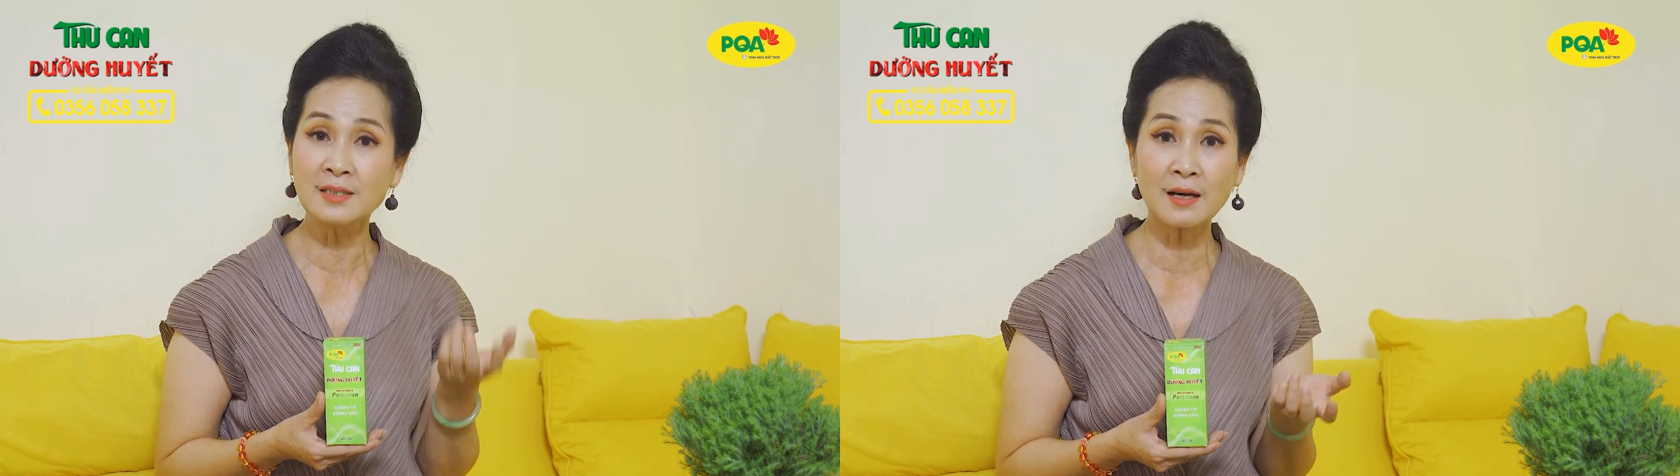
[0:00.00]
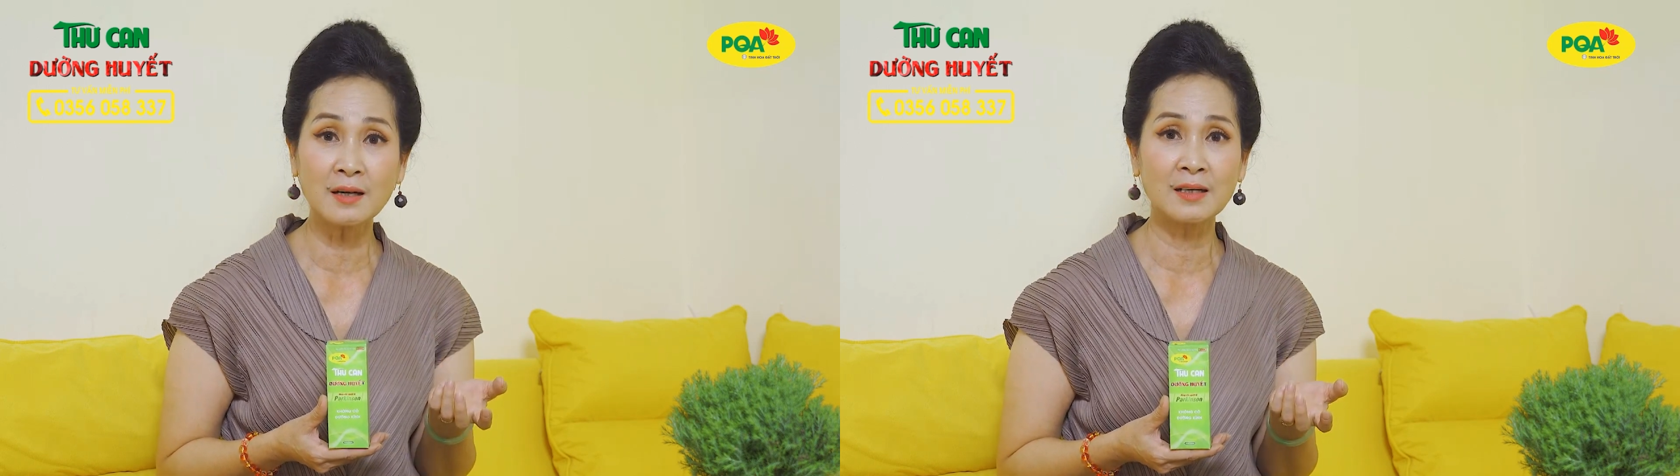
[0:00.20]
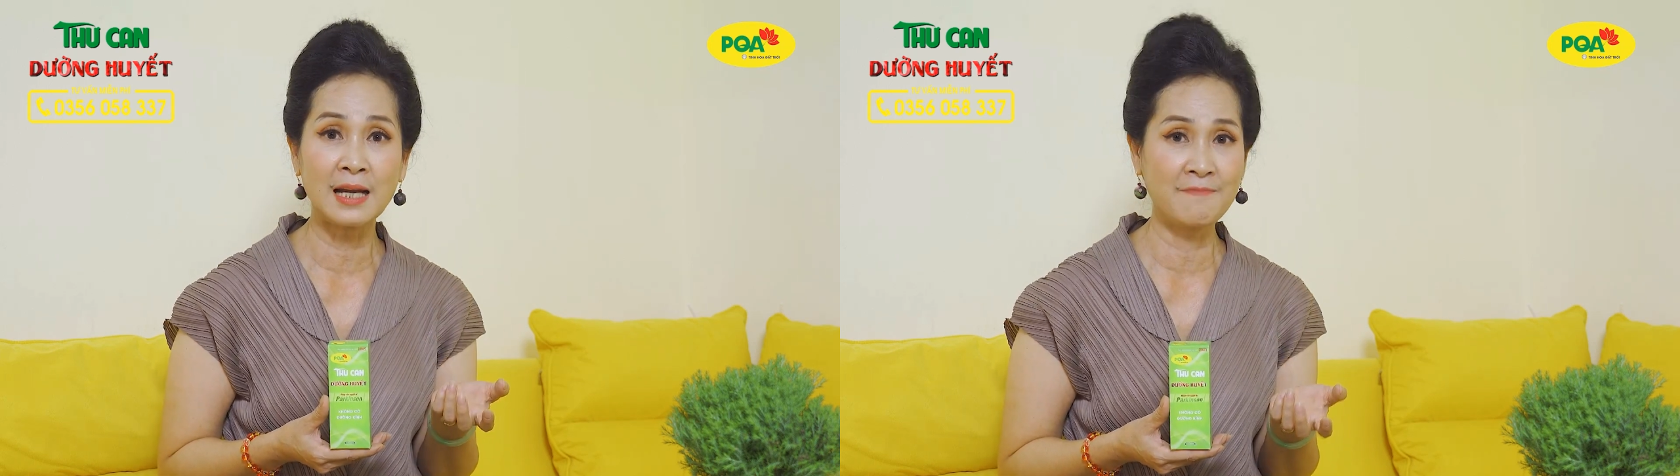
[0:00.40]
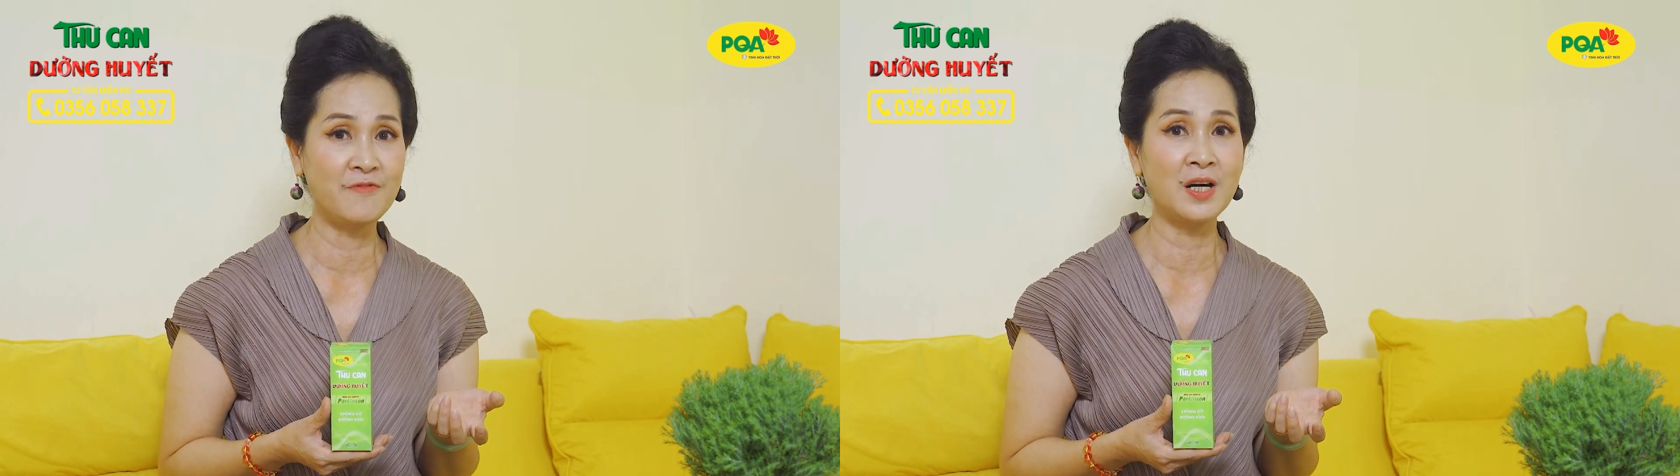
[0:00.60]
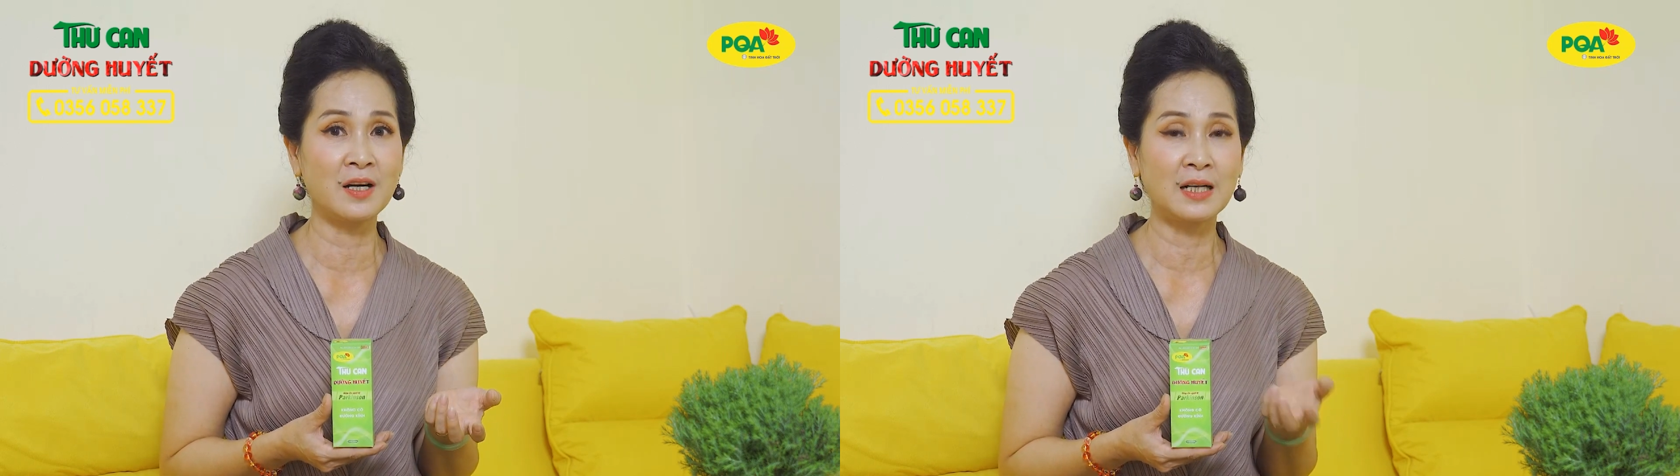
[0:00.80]
giấc làm
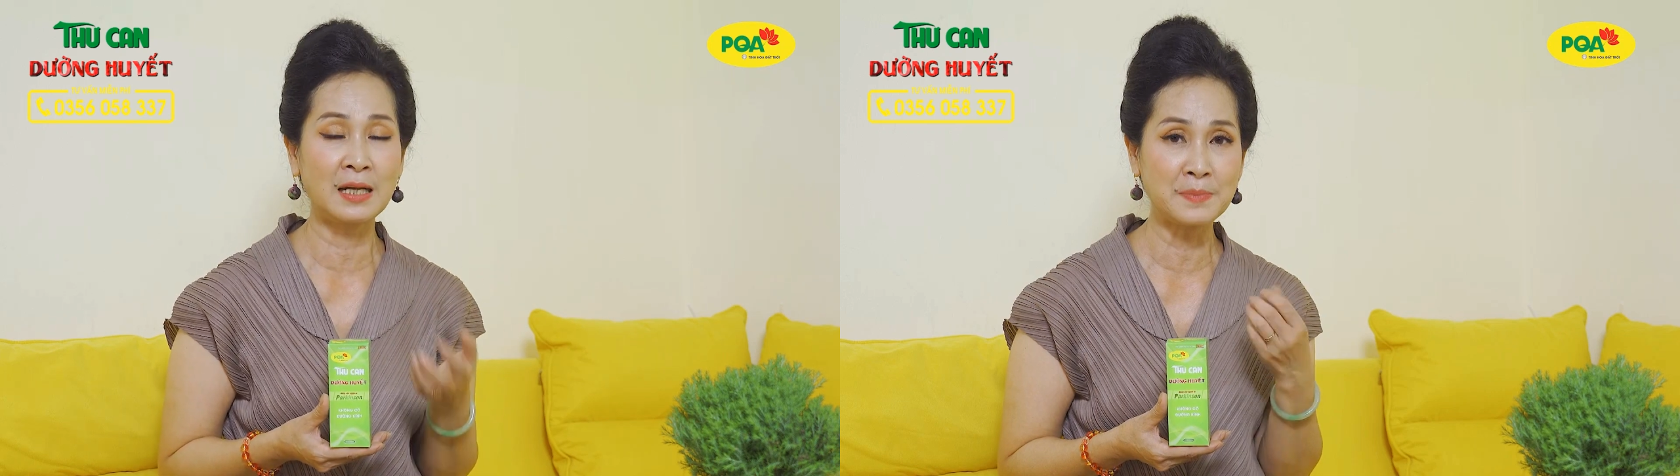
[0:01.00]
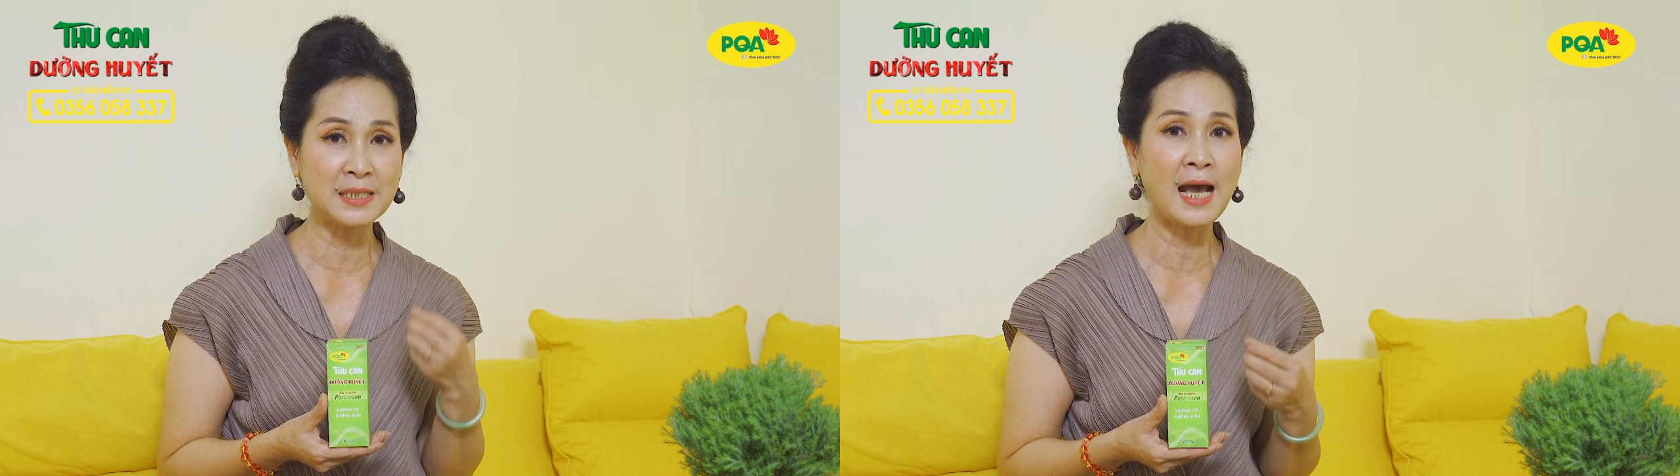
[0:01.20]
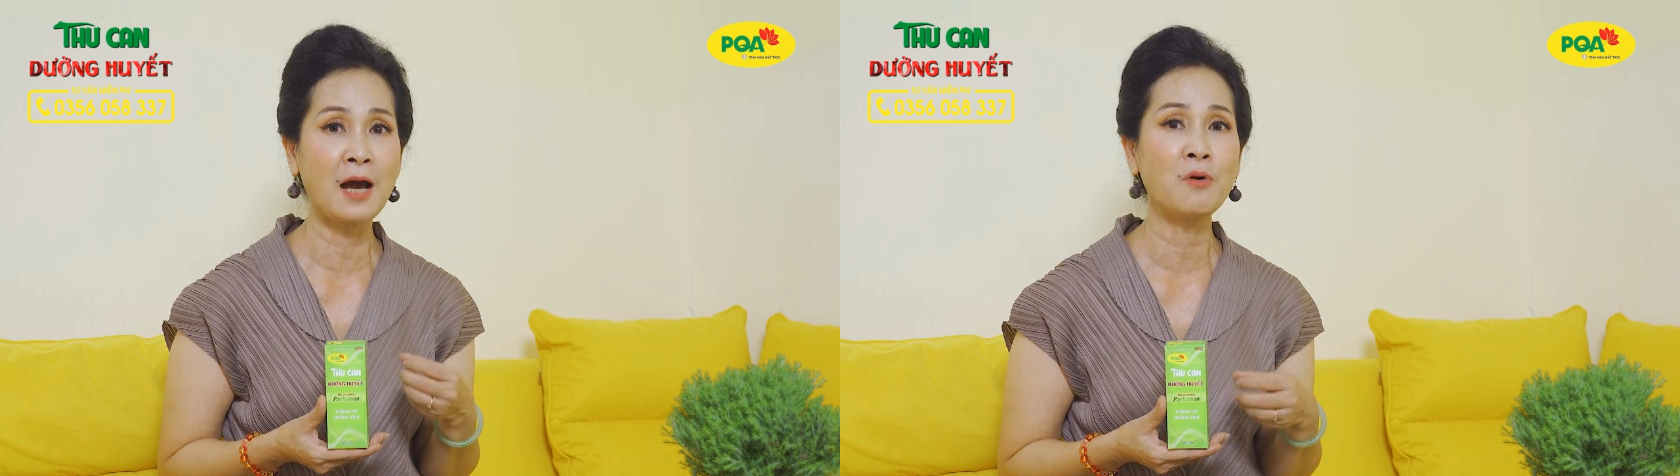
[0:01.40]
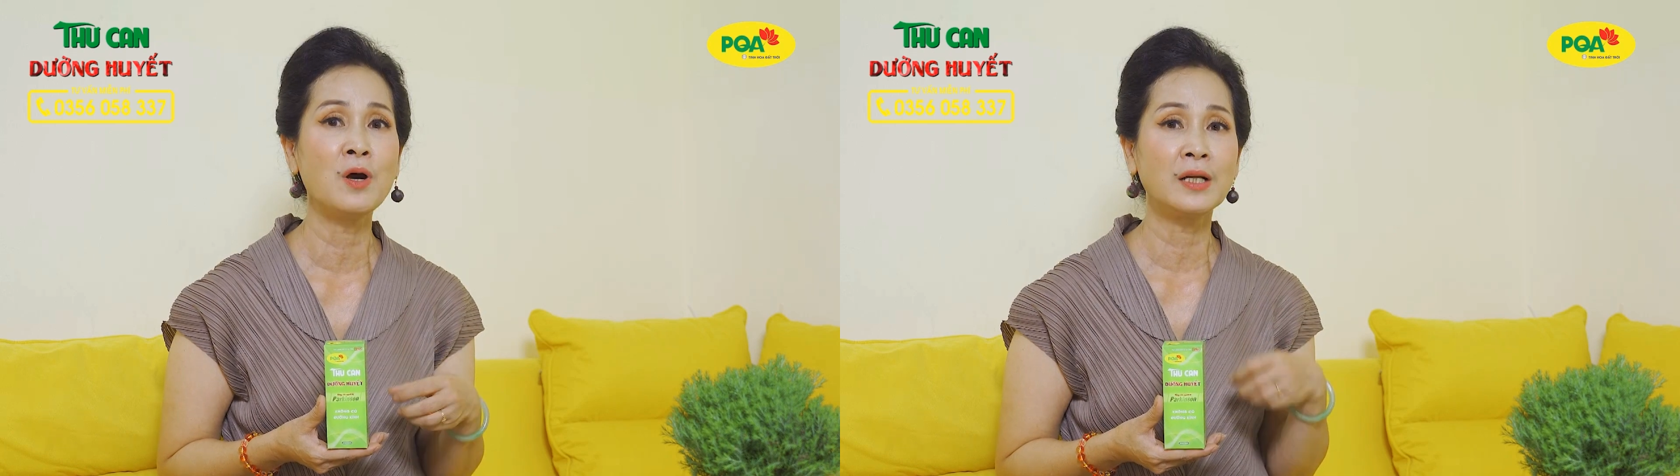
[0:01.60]
việc làm sao